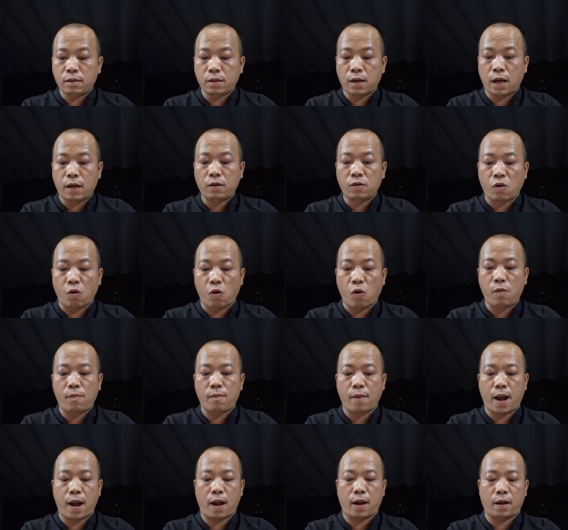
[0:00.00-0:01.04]
ngân khố
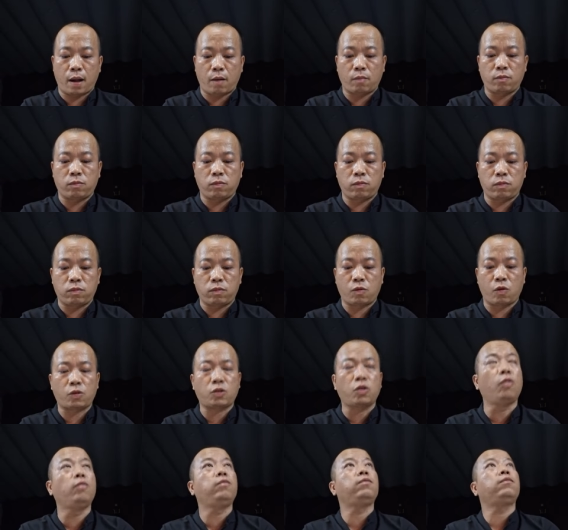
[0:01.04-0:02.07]
mà lòng có
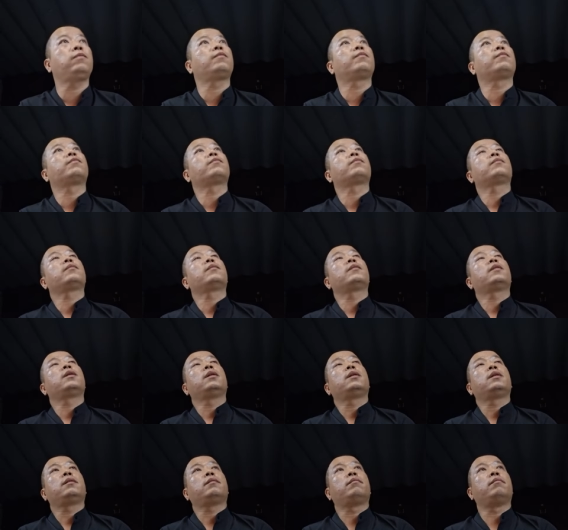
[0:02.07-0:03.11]
chung
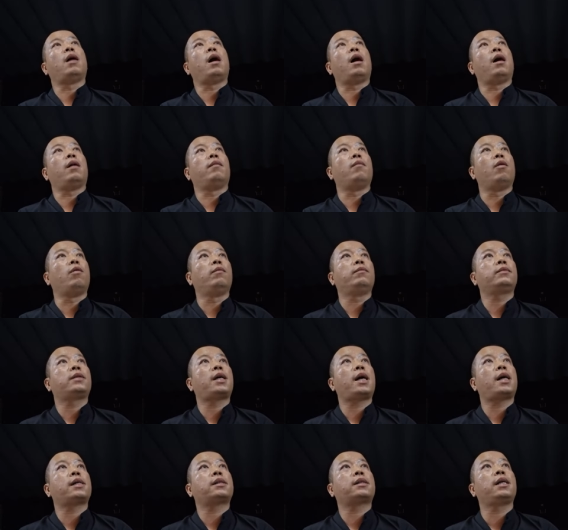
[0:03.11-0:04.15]
mở mồm
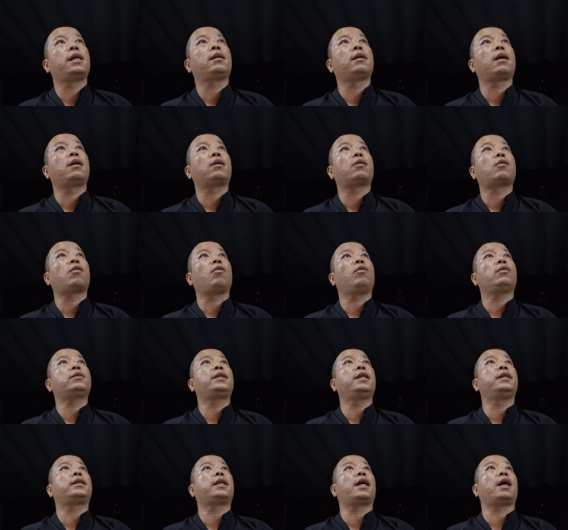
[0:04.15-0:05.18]
ra xin ngân khố
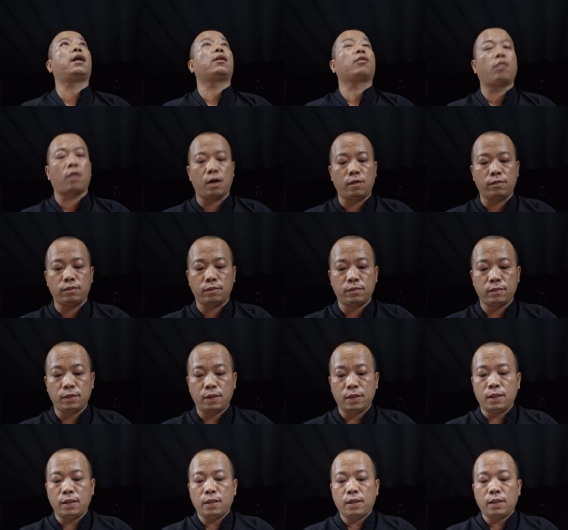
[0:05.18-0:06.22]
xin tiền của ông
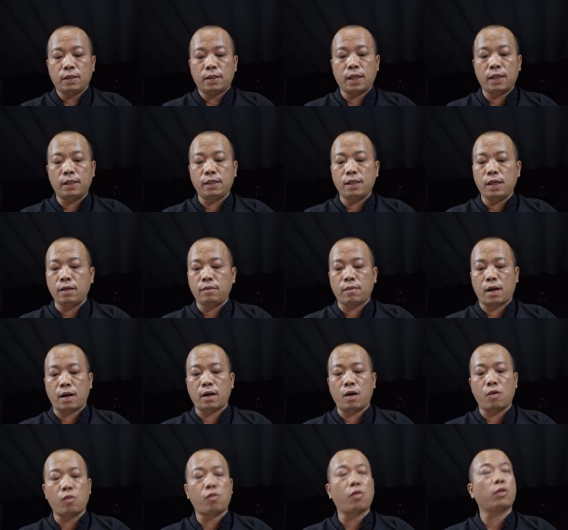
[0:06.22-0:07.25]
thế nhưng mà
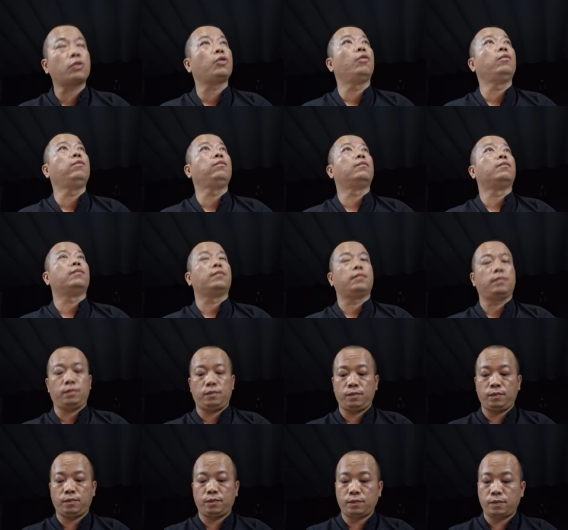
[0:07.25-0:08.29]
đâu có chung
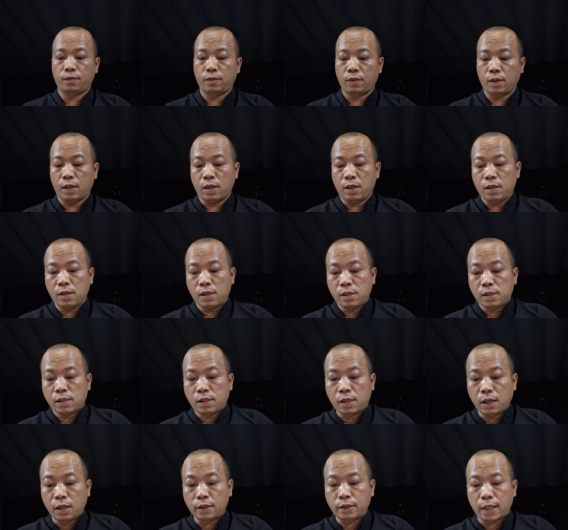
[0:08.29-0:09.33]

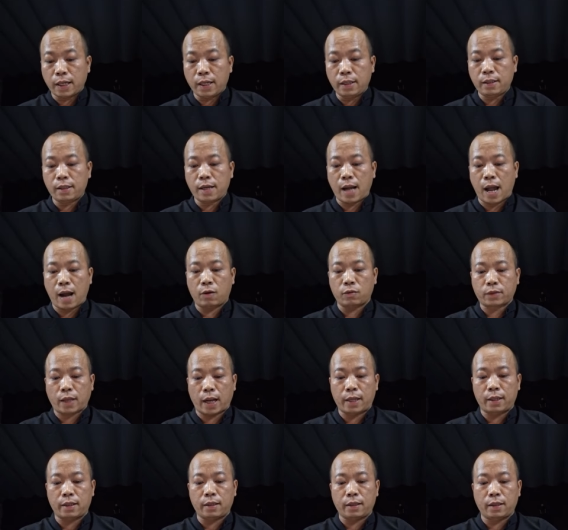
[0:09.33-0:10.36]
chư tín đạo
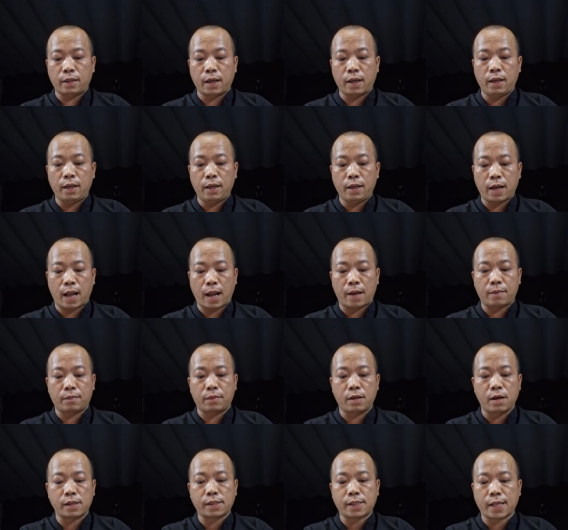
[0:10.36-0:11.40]
thành nấy
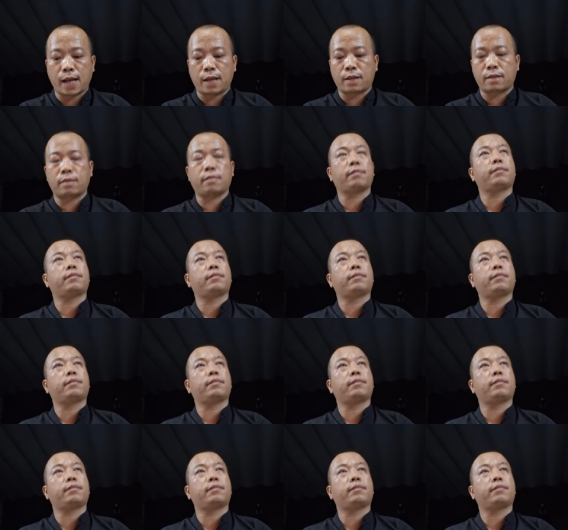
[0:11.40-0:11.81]
làm gương xếp